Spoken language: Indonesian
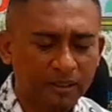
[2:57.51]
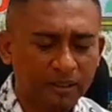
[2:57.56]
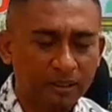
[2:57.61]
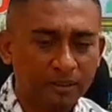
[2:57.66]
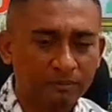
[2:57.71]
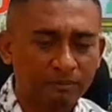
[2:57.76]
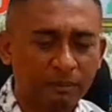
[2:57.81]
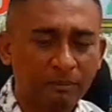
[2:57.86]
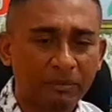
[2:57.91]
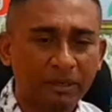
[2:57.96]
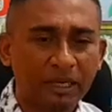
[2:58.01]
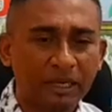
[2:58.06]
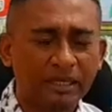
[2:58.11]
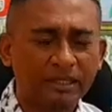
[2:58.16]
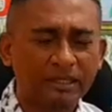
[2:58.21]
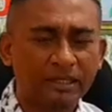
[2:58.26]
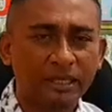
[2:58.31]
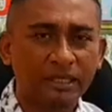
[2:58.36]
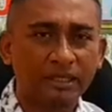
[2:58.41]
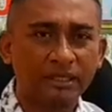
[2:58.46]
eh,
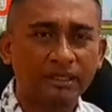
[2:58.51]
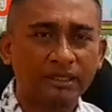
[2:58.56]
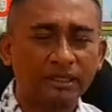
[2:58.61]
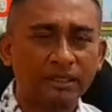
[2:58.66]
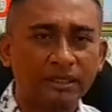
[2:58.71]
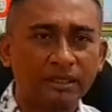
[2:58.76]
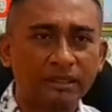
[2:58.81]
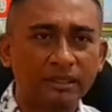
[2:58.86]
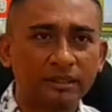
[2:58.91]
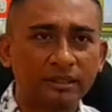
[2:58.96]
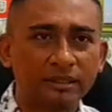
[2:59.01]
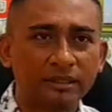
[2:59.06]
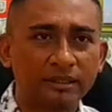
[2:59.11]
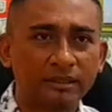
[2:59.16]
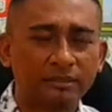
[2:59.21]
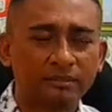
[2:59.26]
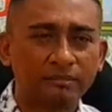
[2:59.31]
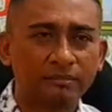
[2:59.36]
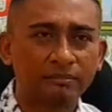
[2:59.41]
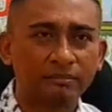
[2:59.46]
pemberkasan
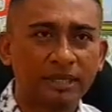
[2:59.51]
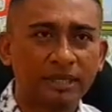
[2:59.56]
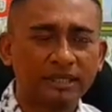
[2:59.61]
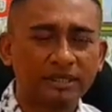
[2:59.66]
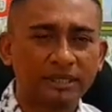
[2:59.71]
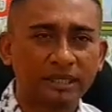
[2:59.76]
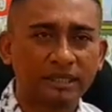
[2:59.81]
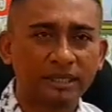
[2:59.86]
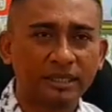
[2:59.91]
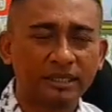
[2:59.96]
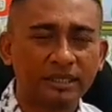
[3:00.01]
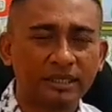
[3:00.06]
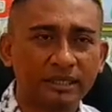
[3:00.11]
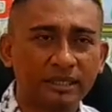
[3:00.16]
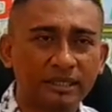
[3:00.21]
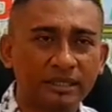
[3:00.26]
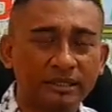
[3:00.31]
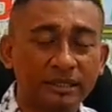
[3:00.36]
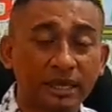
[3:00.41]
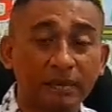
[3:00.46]
uh, biasanya
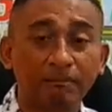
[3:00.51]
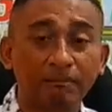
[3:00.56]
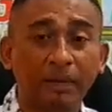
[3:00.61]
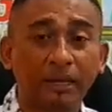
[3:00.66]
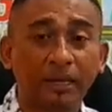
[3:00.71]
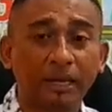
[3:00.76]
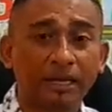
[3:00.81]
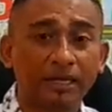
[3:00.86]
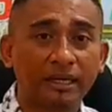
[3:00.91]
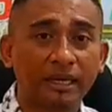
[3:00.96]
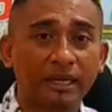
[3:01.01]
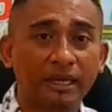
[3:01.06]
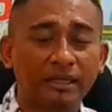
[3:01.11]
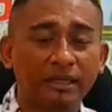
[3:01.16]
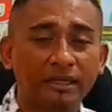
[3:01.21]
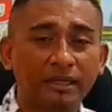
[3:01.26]
disampaikan dan